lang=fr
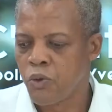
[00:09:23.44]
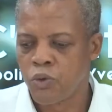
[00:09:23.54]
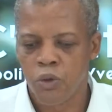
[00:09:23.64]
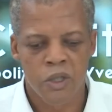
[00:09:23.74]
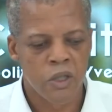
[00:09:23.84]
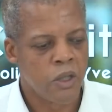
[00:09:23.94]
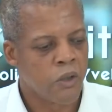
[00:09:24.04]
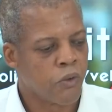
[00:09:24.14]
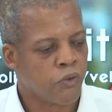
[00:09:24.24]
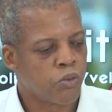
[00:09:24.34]
hôtelier,
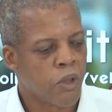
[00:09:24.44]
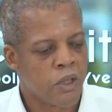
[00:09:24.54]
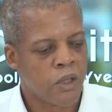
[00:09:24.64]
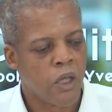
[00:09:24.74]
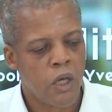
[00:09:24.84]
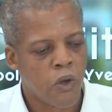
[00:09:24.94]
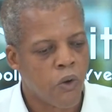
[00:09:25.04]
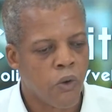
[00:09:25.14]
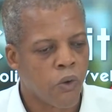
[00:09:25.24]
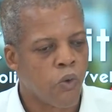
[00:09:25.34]
que vous soyez
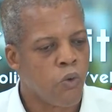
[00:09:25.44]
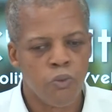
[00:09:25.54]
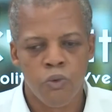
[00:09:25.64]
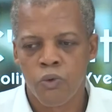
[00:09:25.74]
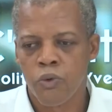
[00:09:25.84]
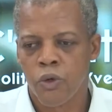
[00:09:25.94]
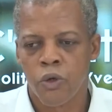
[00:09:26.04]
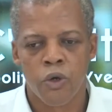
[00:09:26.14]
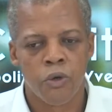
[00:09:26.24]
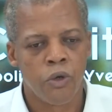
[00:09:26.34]
euh, commune,
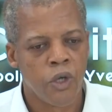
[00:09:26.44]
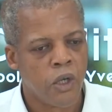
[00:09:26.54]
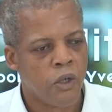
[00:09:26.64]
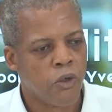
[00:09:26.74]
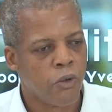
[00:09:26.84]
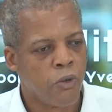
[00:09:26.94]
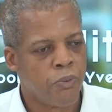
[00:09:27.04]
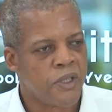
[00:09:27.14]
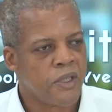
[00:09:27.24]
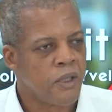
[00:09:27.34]
e
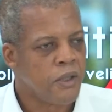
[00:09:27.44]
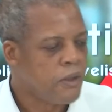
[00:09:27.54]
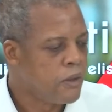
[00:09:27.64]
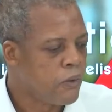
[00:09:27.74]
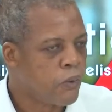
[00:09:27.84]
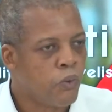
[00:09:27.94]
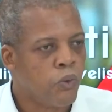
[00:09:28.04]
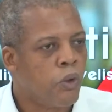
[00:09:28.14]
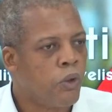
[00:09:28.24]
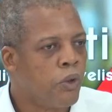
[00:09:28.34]
PCI
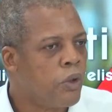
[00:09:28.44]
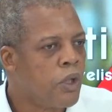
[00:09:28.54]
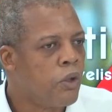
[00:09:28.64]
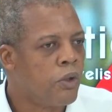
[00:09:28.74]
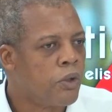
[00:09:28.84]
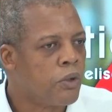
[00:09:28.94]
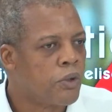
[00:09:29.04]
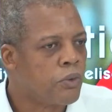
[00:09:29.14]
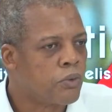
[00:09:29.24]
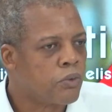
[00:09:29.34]
ou
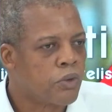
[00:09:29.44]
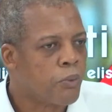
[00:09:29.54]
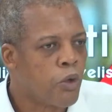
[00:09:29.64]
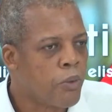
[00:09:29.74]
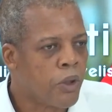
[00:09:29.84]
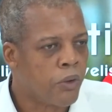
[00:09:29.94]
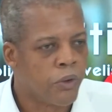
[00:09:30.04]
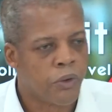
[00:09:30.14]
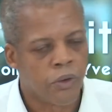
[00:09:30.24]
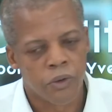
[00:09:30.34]
tout simplement
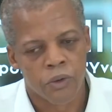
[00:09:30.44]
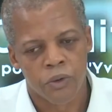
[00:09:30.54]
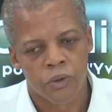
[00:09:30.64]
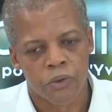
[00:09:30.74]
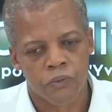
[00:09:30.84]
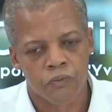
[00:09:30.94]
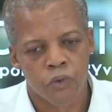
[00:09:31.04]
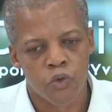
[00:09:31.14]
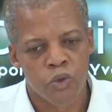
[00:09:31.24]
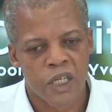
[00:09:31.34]

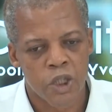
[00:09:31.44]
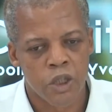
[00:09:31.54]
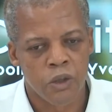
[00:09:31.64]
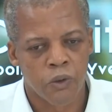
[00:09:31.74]
un usager